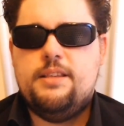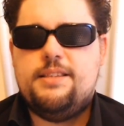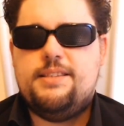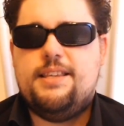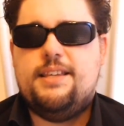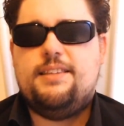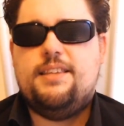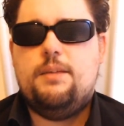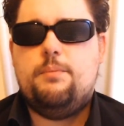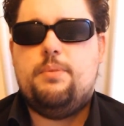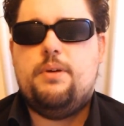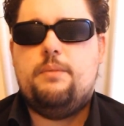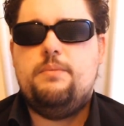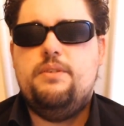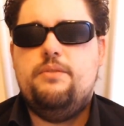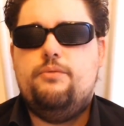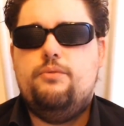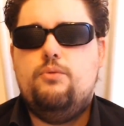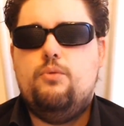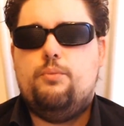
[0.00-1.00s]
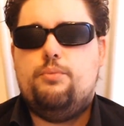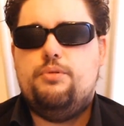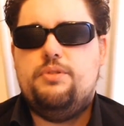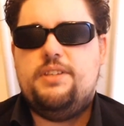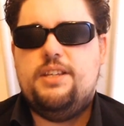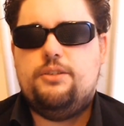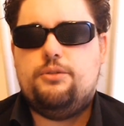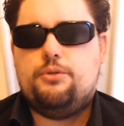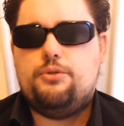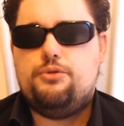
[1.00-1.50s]
Certains parmi vous ont
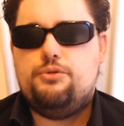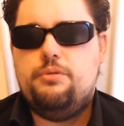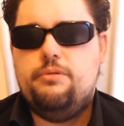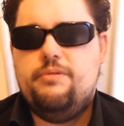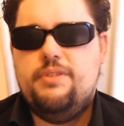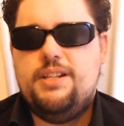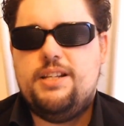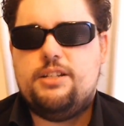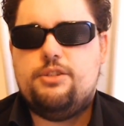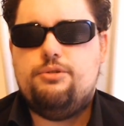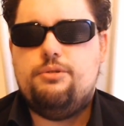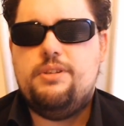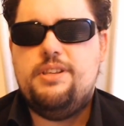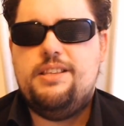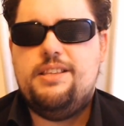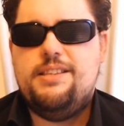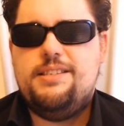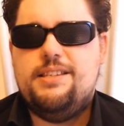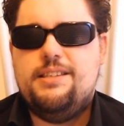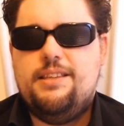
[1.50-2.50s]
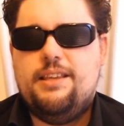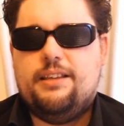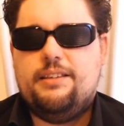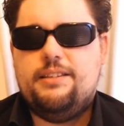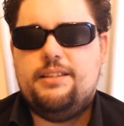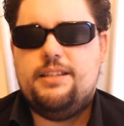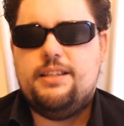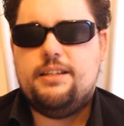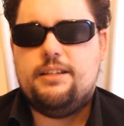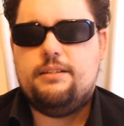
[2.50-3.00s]
peut-être suivi l'actualité ces
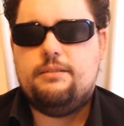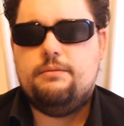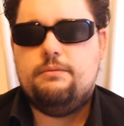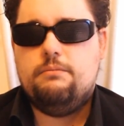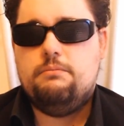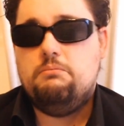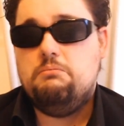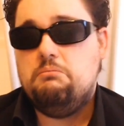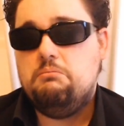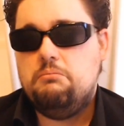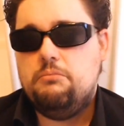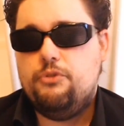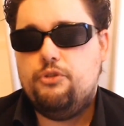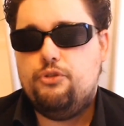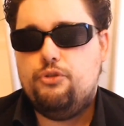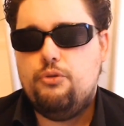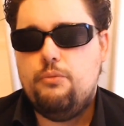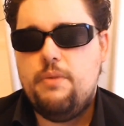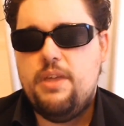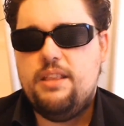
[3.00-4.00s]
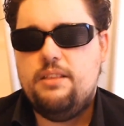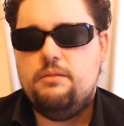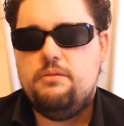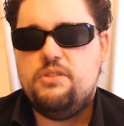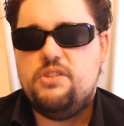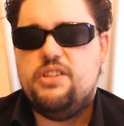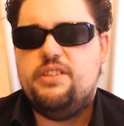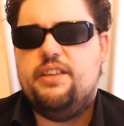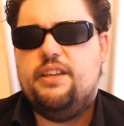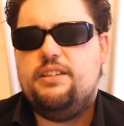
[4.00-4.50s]
dernières semaines,
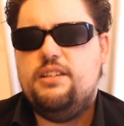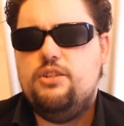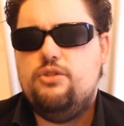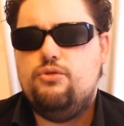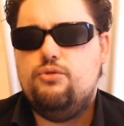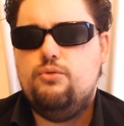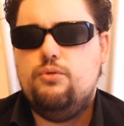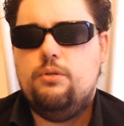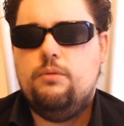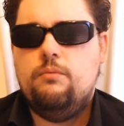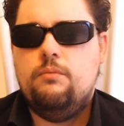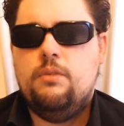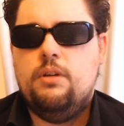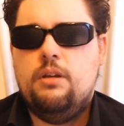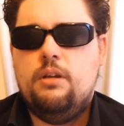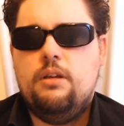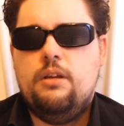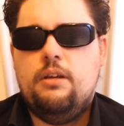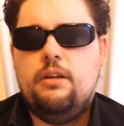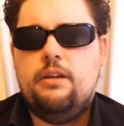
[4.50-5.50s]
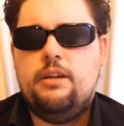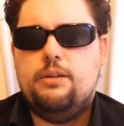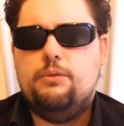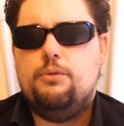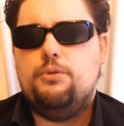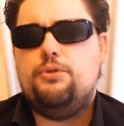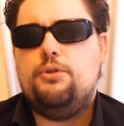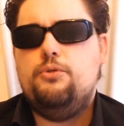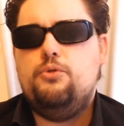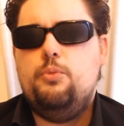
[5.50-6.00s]
ces derniers jours, et
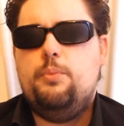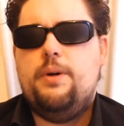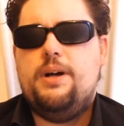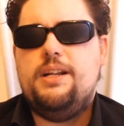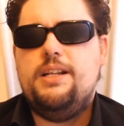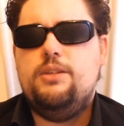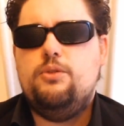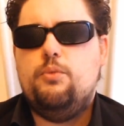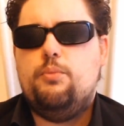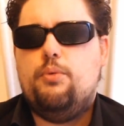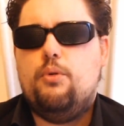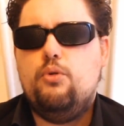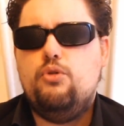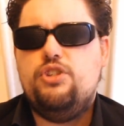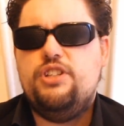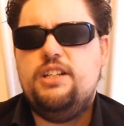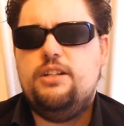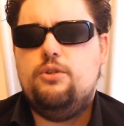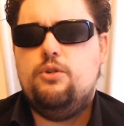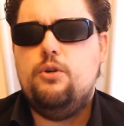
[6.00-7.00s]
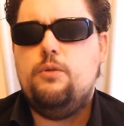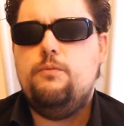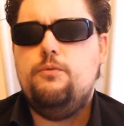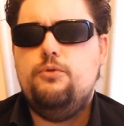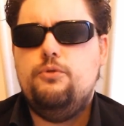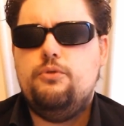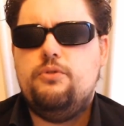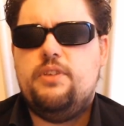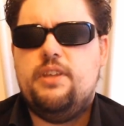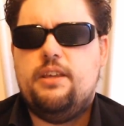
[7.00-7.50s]
ont entendu parler de projets
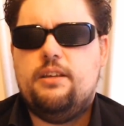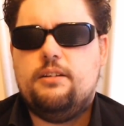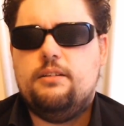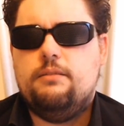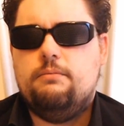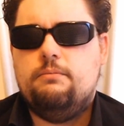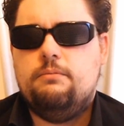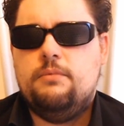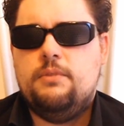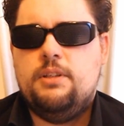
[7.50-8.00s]
communautaires